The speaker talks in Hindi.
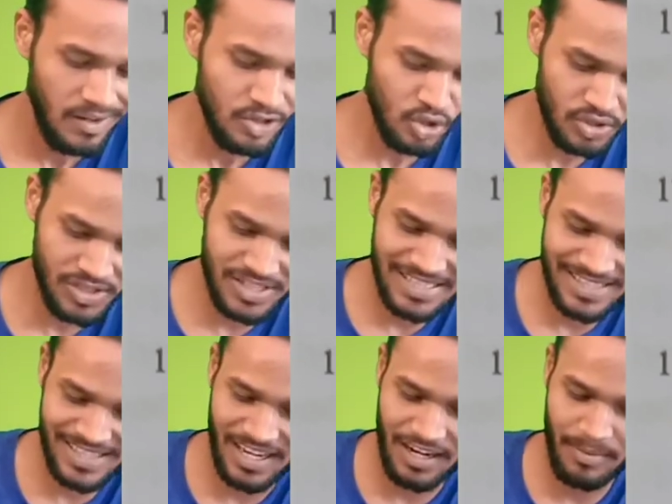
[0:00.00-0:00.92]
तो
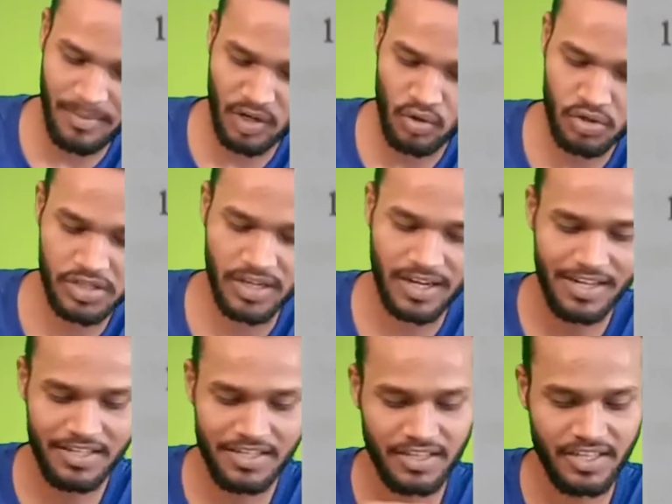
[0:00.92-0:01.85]
सत्रह नंबर क्वेश्चन
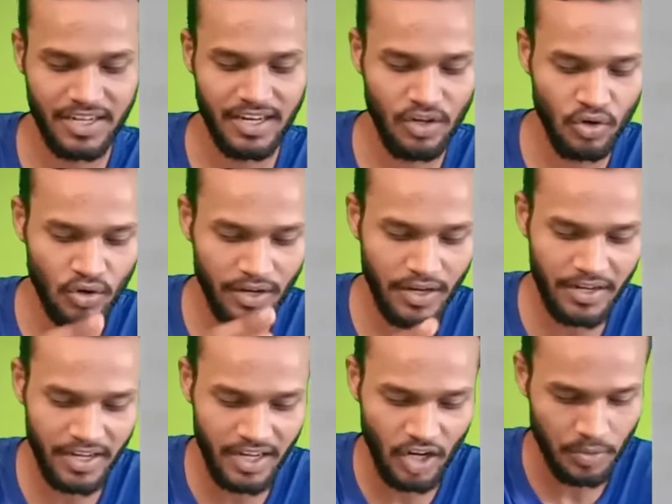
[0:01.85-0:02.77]
का जितने लोगों ने
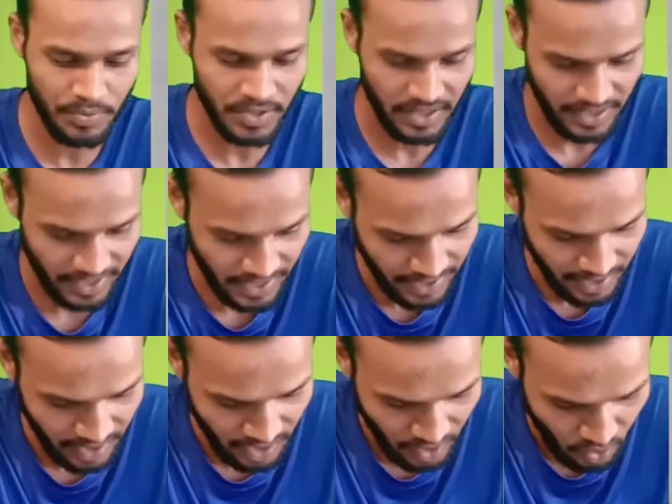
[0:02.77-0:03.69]
डी ऑप्शन दिया
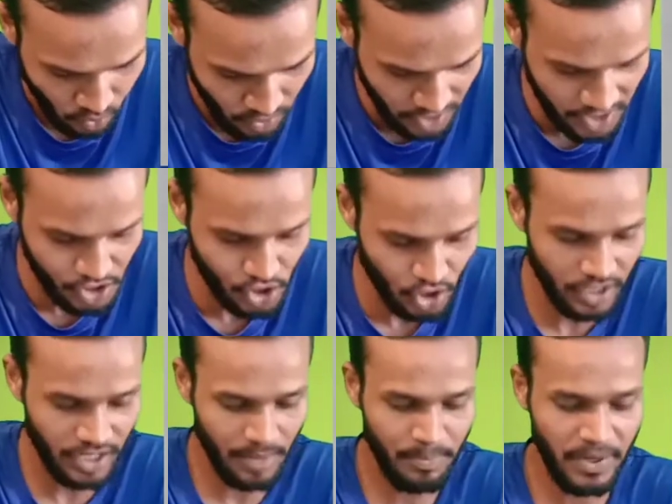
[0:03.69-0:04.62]
है
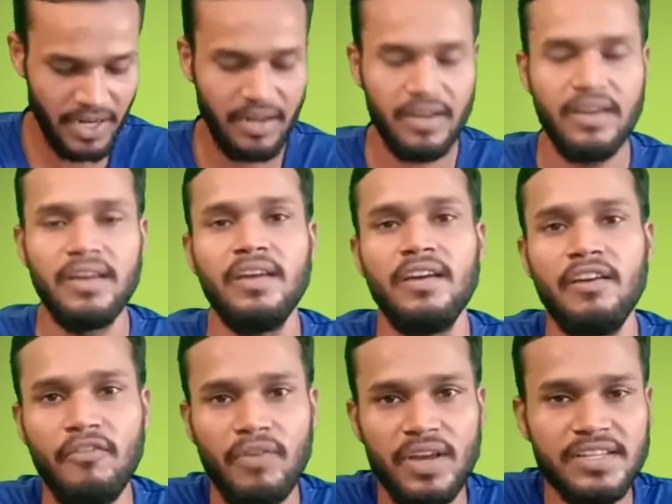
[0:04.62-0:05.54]
1990
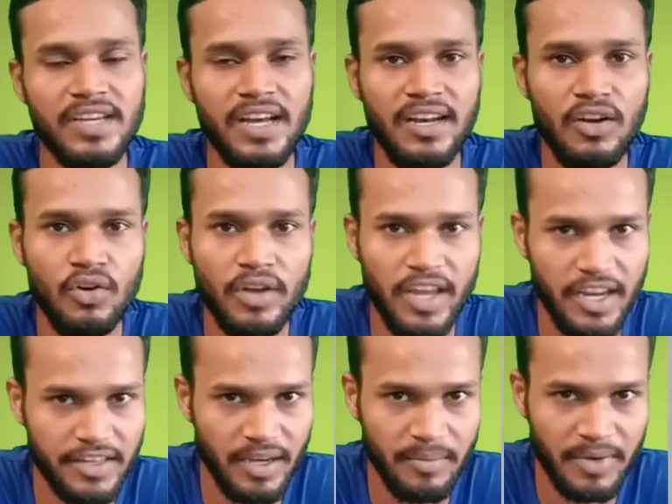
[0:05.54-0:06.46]
वे सारे लोग
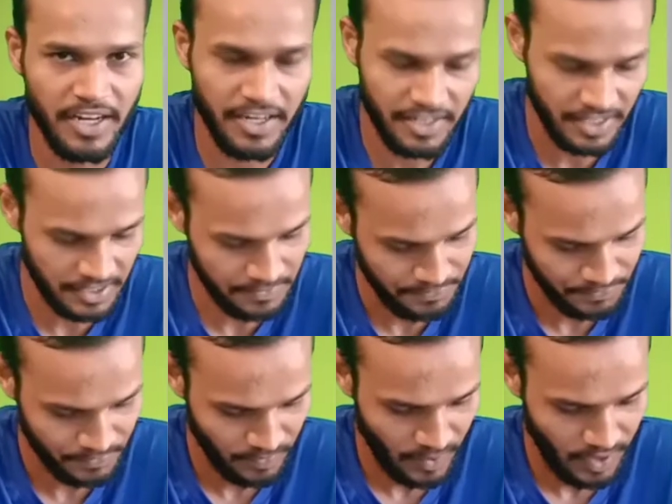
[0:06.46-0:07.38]
एकदम करेक्ट हैं
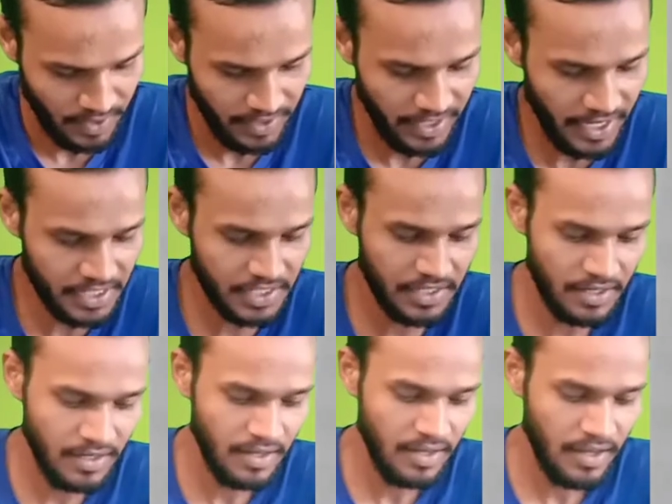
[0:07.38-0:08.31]
नेक्स्ट
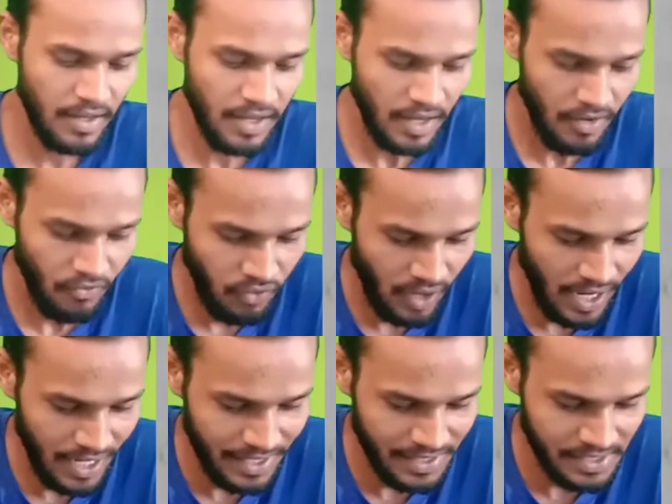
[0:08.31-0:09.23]

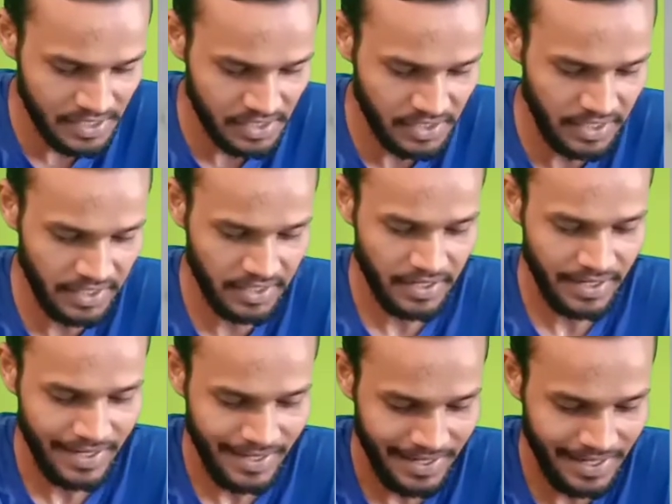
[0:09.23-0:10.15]
वॉल स्ट्रीट
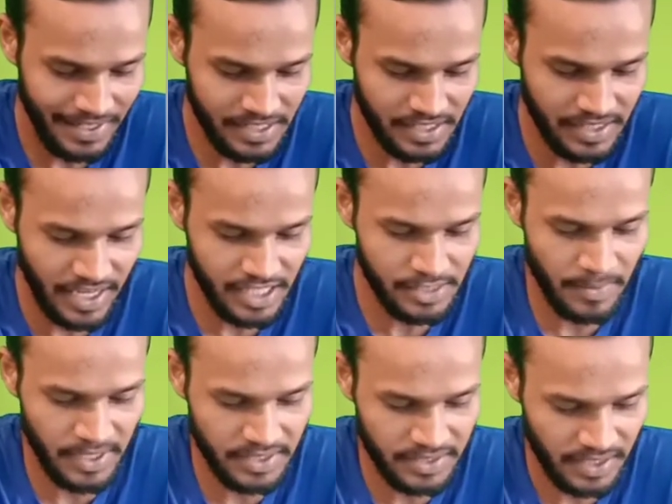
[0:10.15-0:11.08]
किस देश
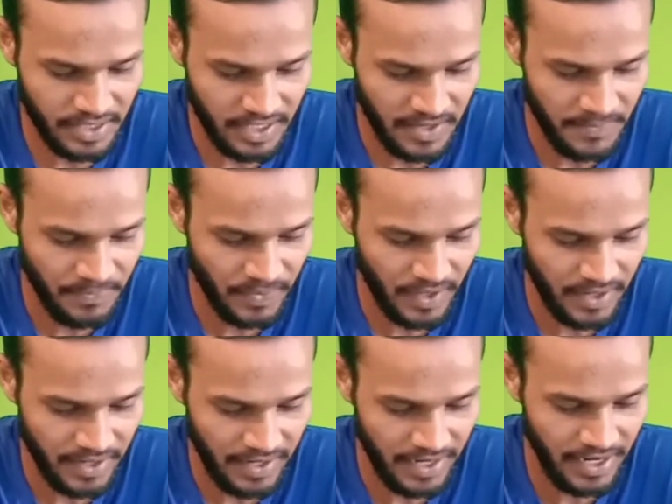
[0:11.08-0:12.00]
में स्थित है
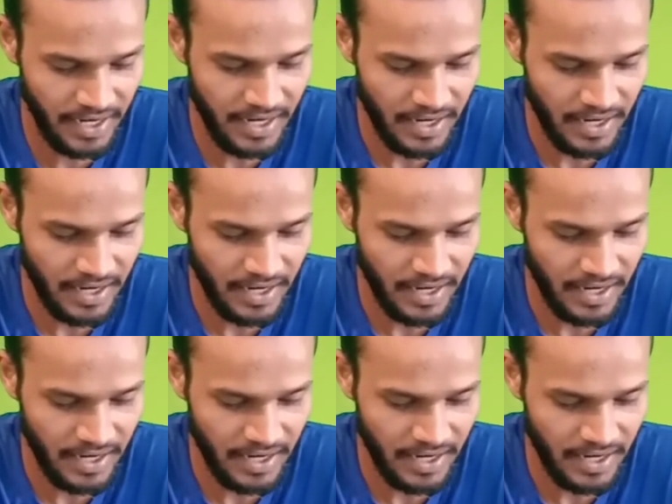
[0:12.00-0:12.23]
ए